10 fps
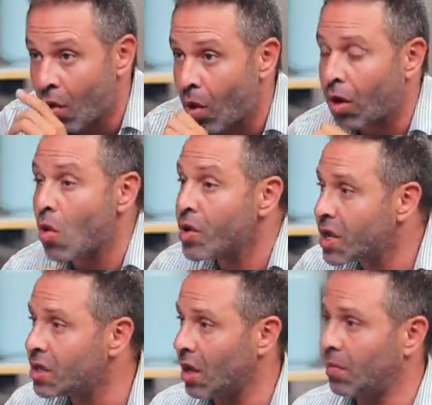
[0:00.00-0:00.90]
هو قوي
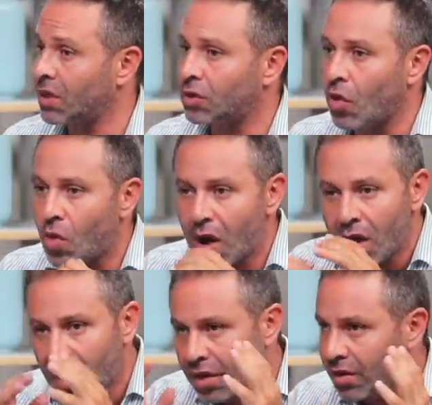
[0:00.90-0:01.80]
جدا بس هو
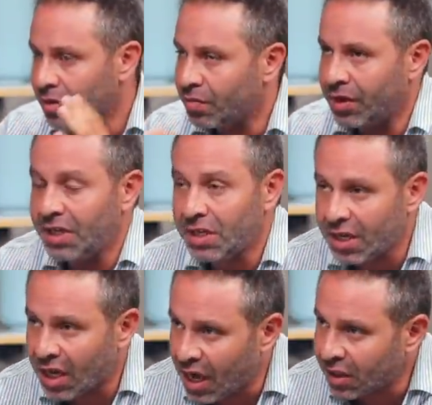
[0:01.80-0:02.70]
بعيد
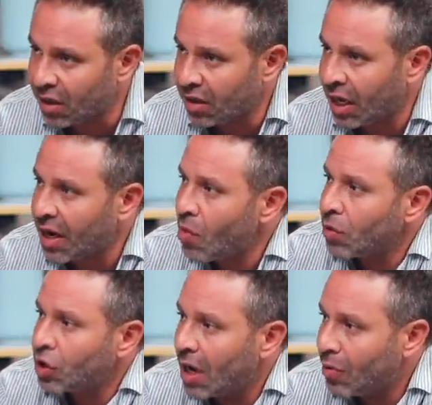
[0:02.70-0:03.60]
يعني حتى يعني اول
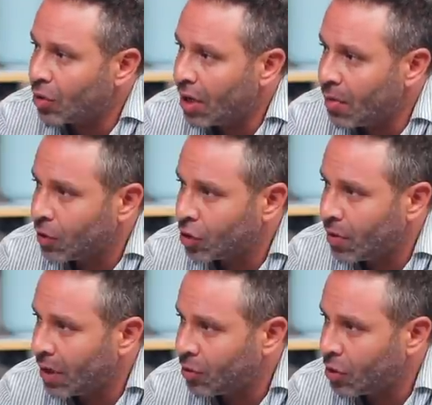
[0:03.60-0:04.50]
ماتش لعبه تقريبا الماتش
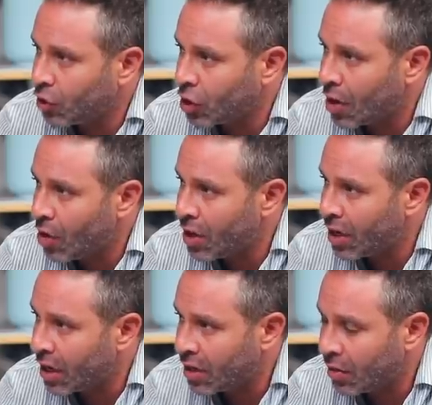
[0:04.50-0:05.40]
ده ما لعبش الماتشات
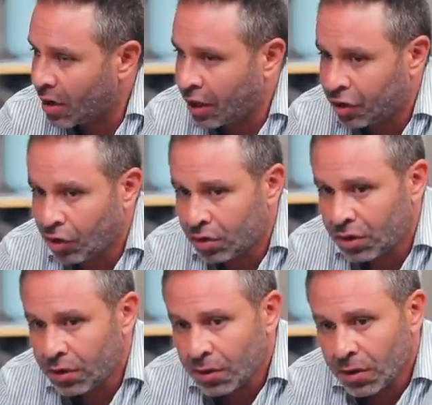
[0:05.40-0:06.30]
الاولانيه كان ده كان
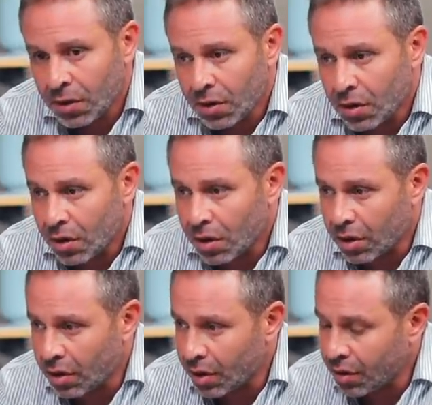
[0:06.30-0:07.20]
احتياطي آه,
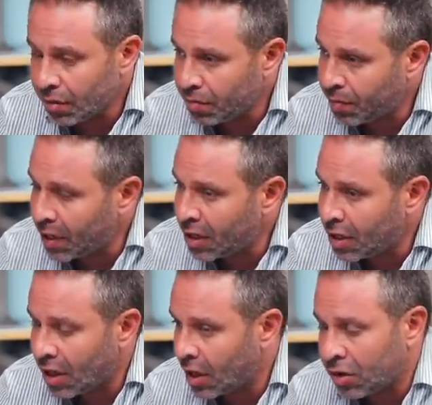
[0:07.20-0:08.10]
آه،
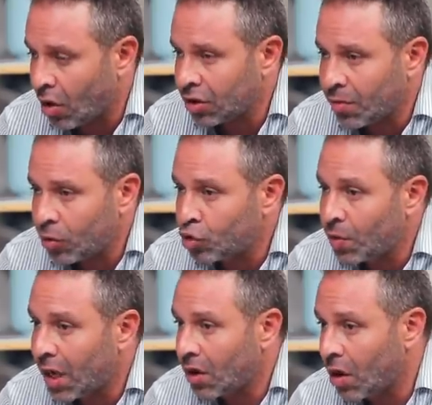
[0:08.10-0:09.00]
بينالتي طرد ملوش
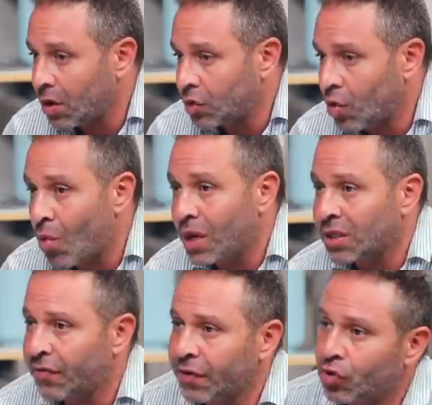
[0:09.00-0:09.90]
معنى خالص وهو
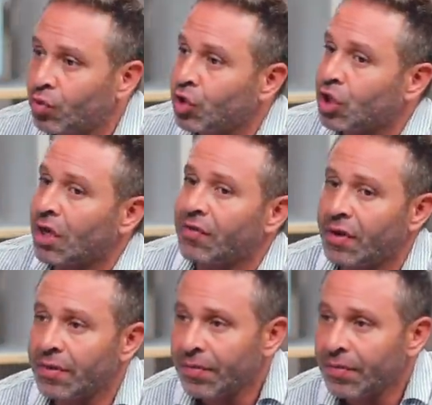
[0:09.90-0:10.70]
اساسا فرقته مش شايفه